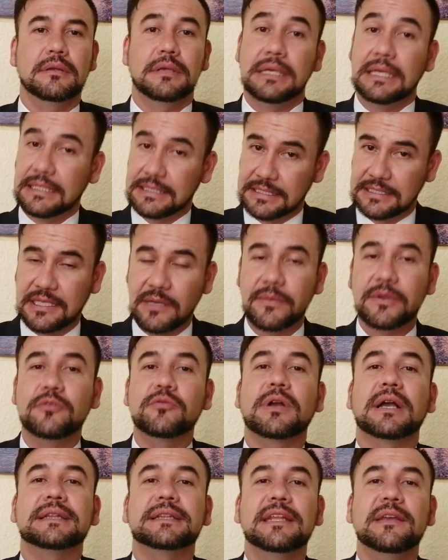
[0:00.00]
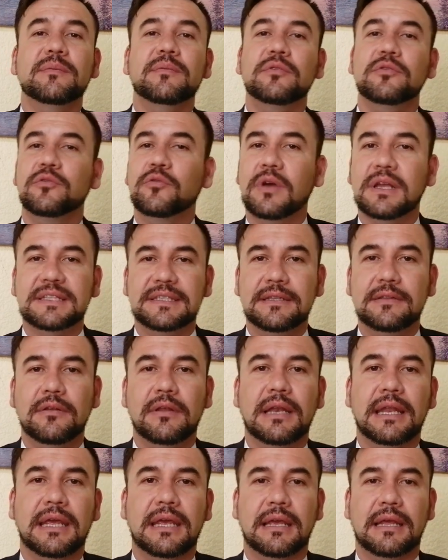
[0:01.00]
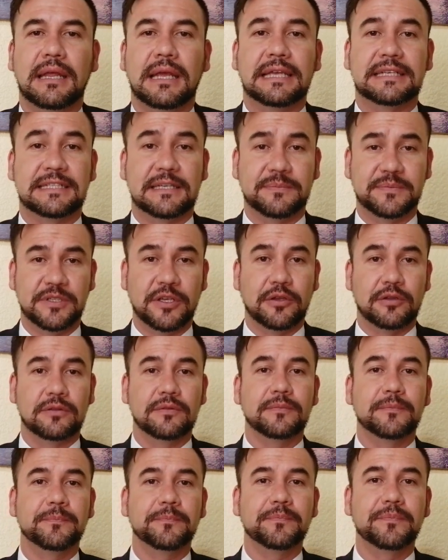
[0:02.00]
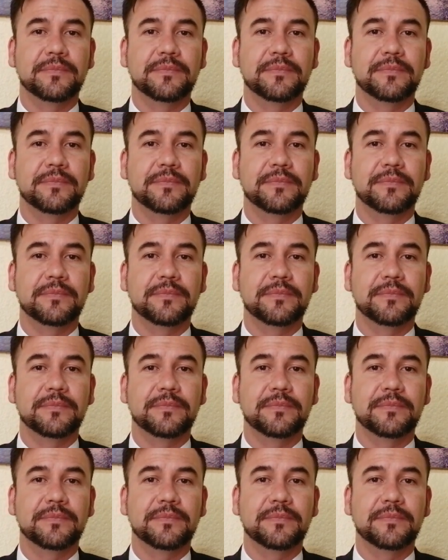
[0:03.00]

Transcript: y el sistema educativo no ha sido la excepción